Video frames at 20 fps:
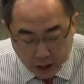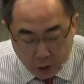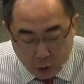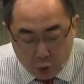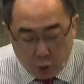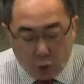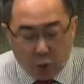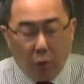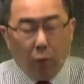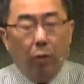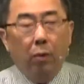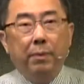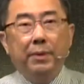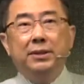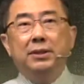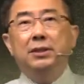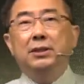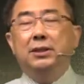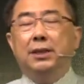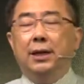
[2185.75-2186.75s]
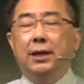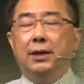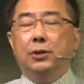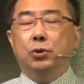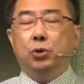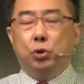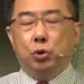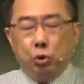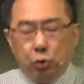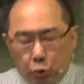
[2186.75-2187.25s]
如果我们已经结了
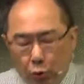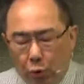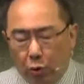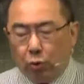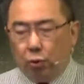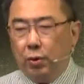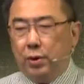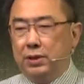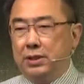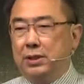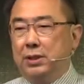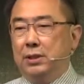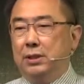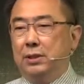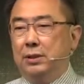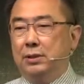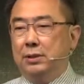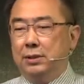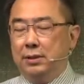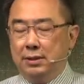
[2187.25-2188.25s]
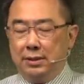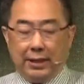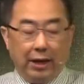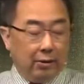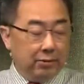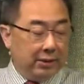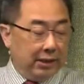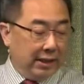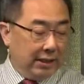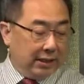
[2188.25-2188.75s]
许多果子，
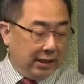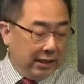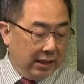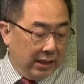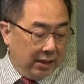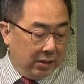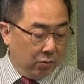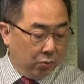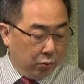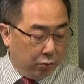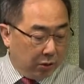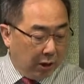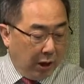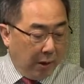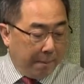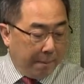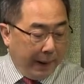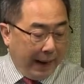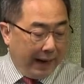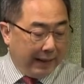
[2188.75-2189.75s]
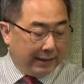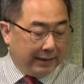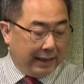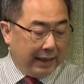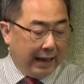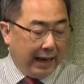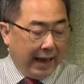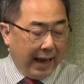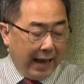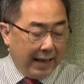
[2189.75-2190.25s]
照着第五到八
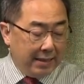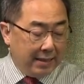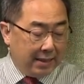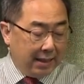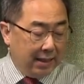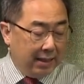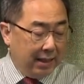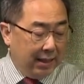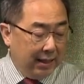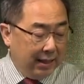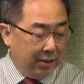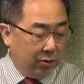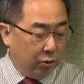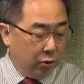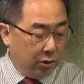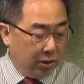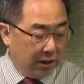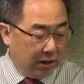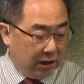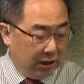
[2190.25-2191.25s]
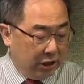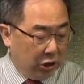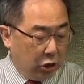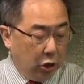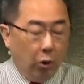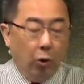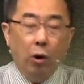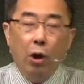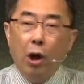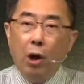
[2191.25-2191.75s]
节按神的应许祈
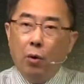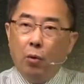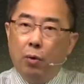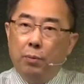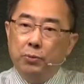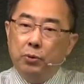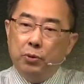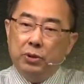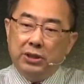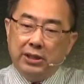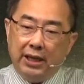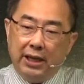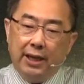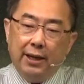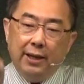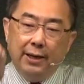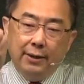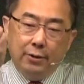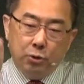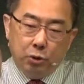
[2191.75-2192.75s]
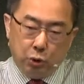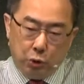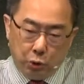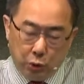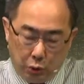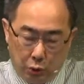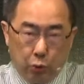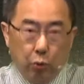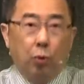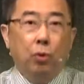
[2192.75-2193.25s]
求，我们就结
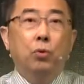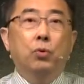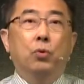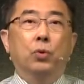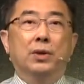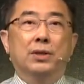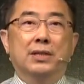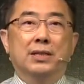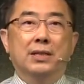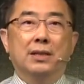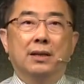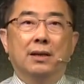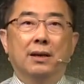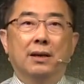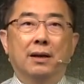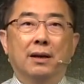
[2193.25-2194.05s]
许多果子。